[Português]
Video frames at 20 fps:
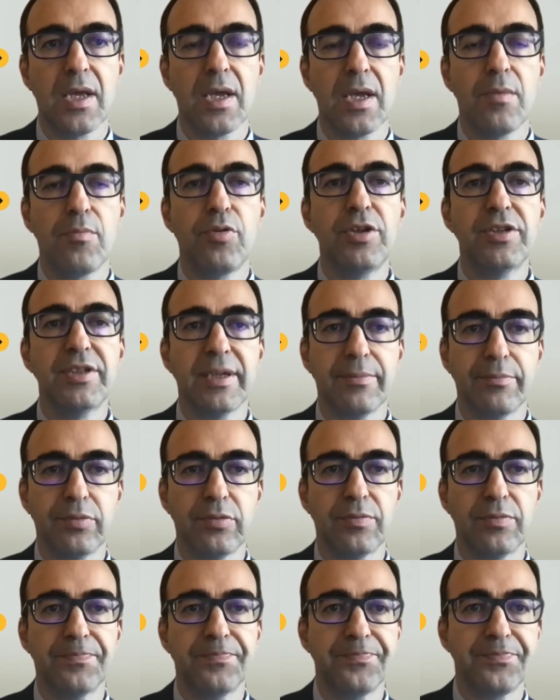Por
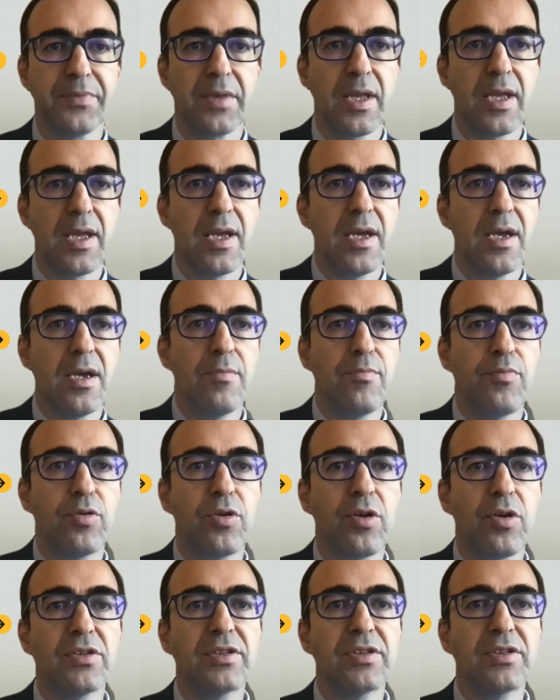exemplo, por
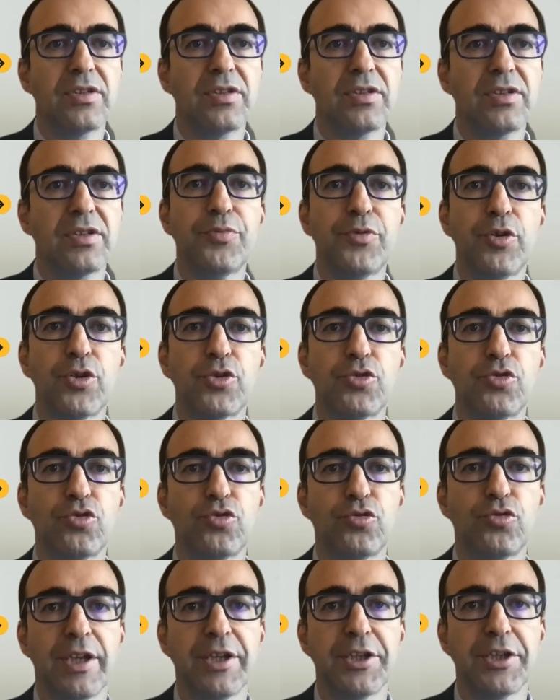causa das opiniões dos
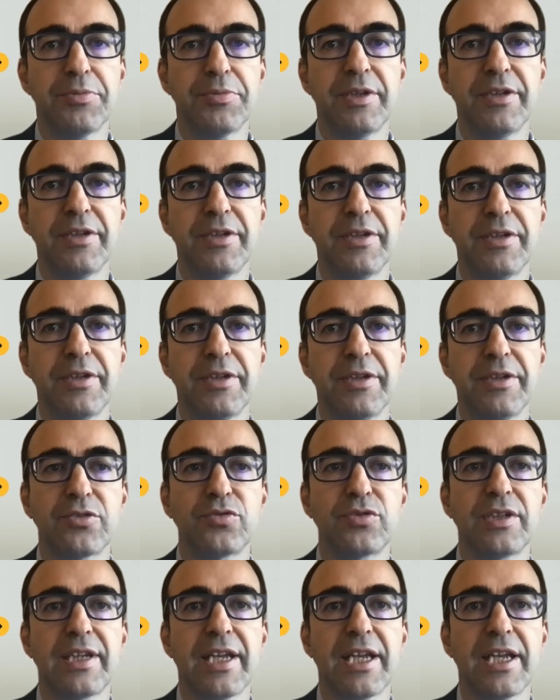estudantes
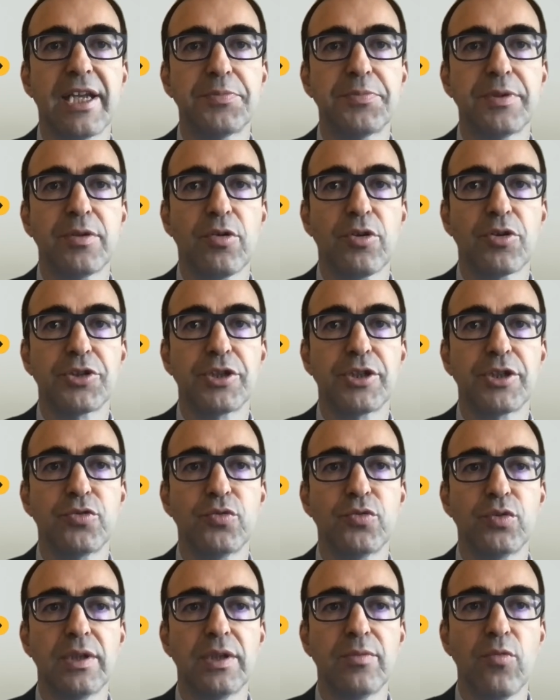manifestadas nos inquéritos pedagógicos
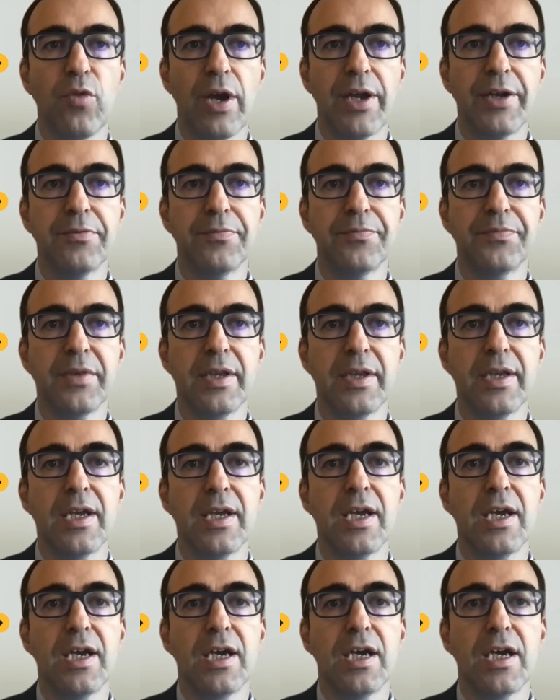no último ano,
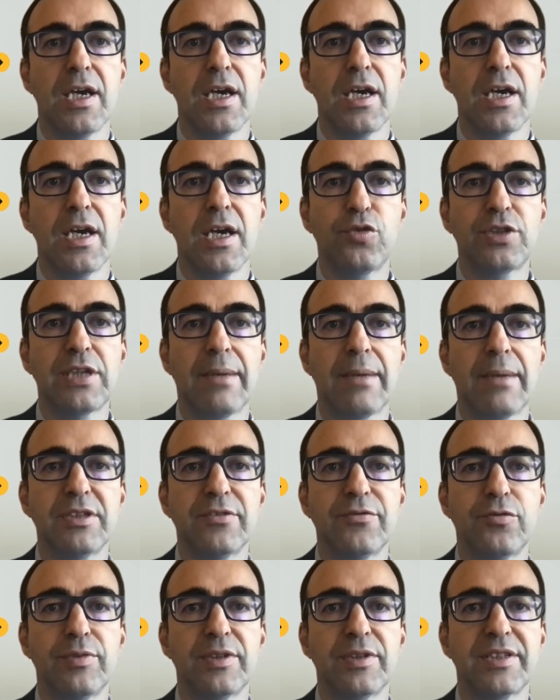reforçámos a
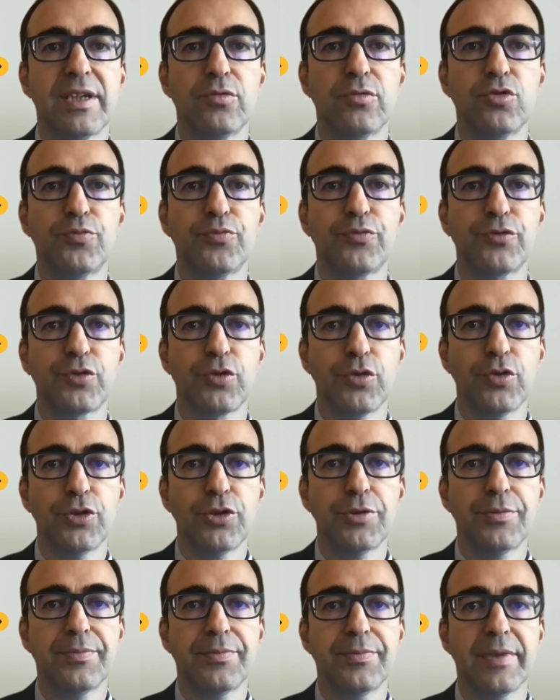formação dos
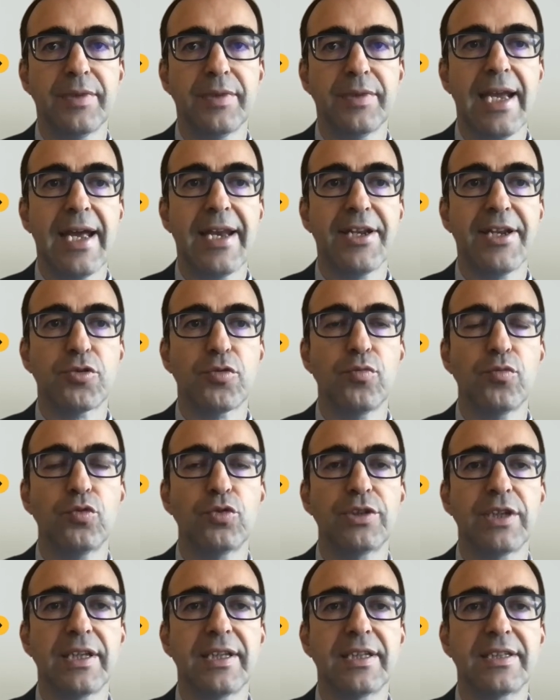professores em áreas como o
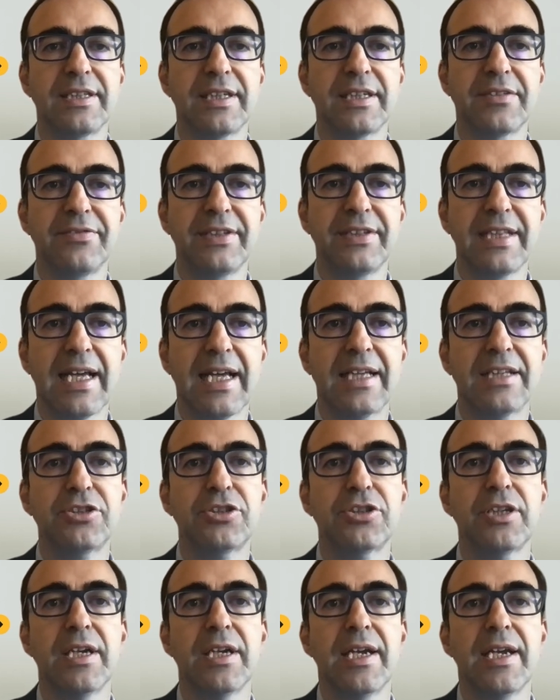desenho das
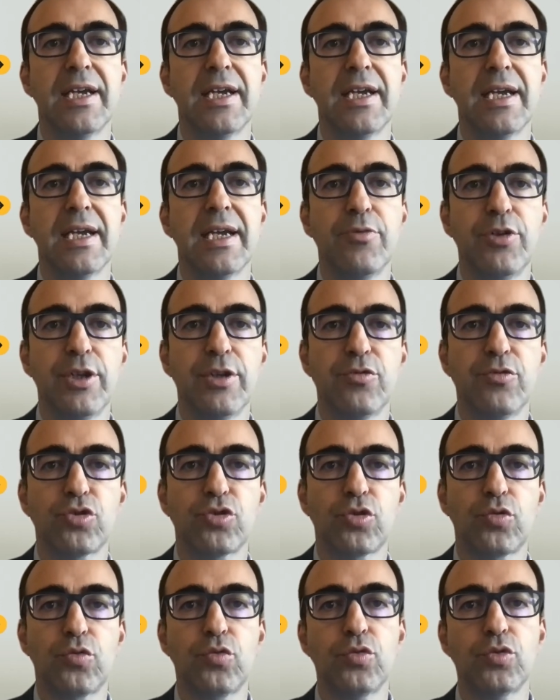atividades, a melhoria dos
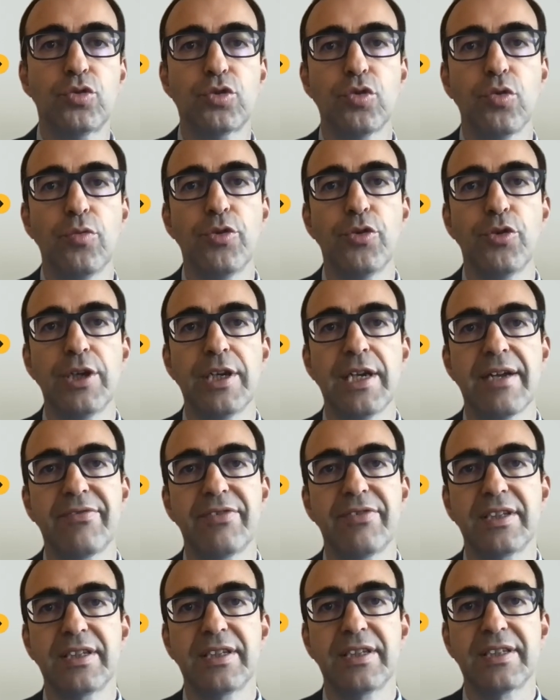recursos ou a melhoria na
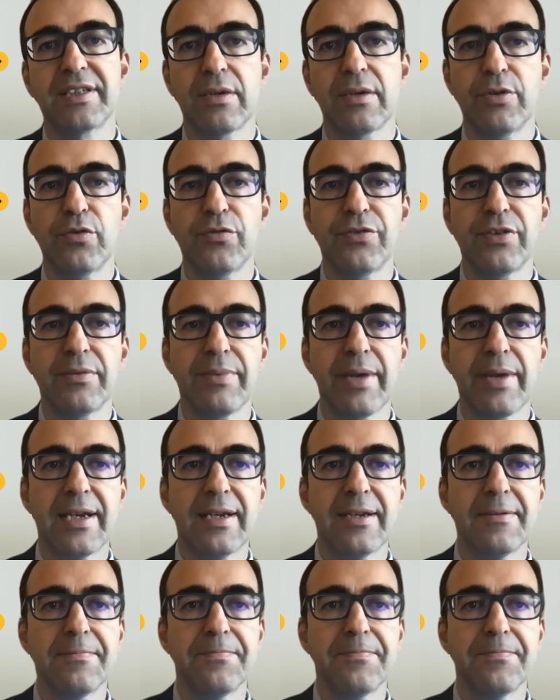avaliação e no feedback.